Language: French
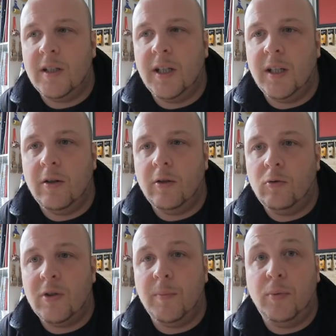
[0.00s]
c'est
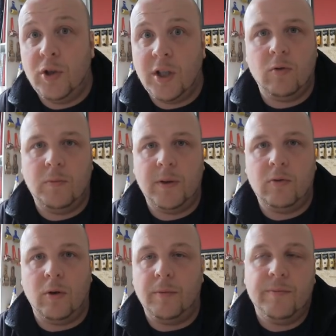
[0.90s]
tout ce qui est projection de
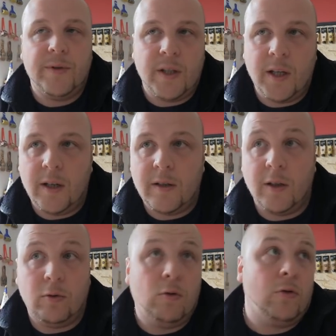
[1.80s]
peinture.
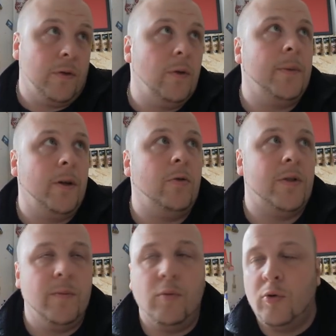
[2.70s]
C'est un truc que je fais maintenant
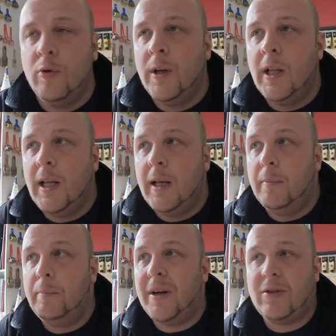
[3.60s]
aussi beaucoup
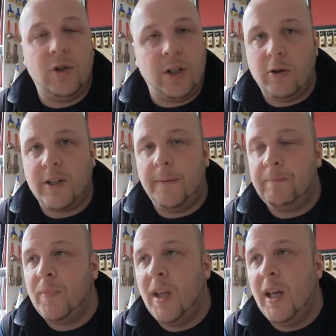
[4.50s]
parce que j'adore
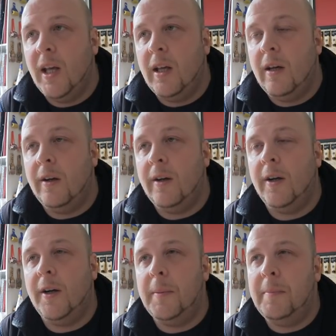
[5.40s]
ça.
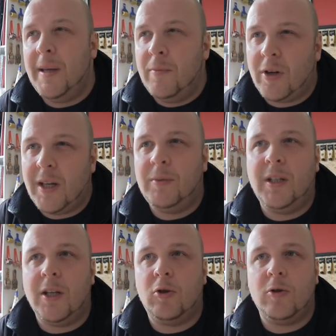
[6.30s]
Euh, mais il manquait un
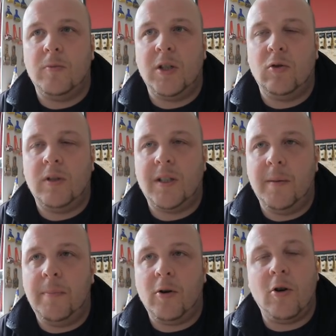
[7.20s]
petit quelque chose, mais je ne
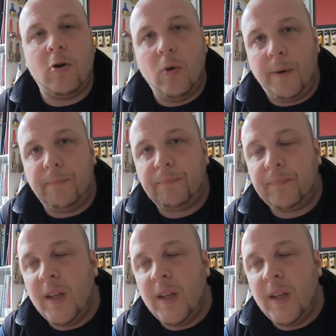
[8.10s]
savais pas encore quoi.